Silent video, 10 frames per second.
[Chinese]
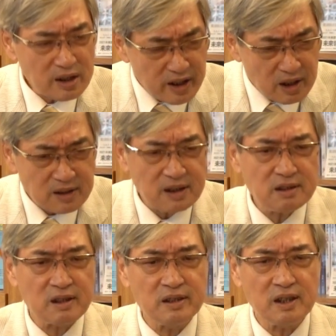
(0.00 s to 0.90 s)
给他晋
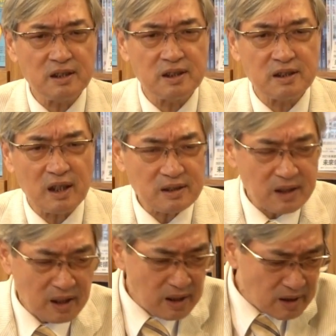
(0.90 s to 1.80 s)
升一级上
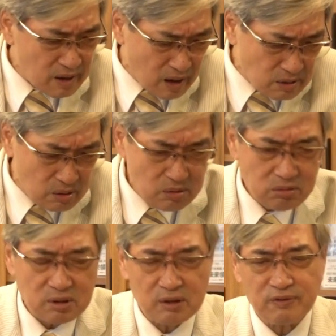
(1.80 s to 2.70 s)
将啊，他从
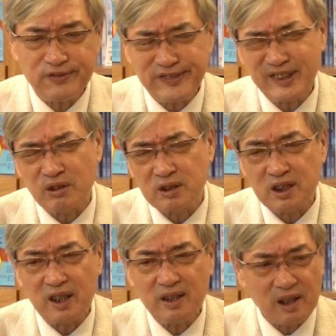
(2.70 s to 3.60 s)
陆军副总司
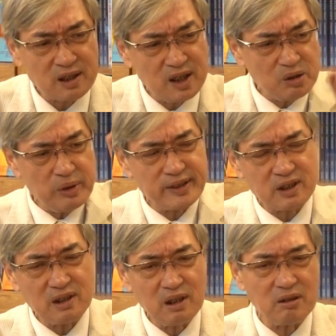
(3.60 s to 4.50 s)
令的地位
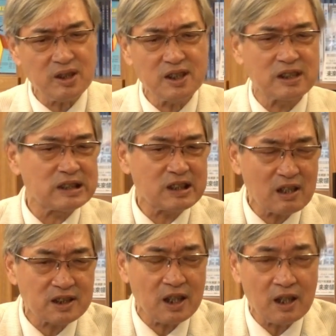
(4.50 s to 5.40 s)
升到一级
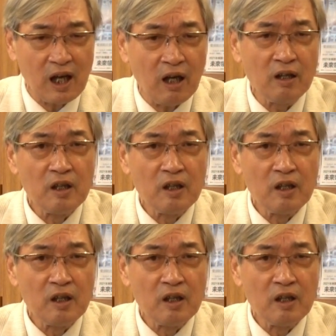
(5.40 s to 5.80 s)
上将啊。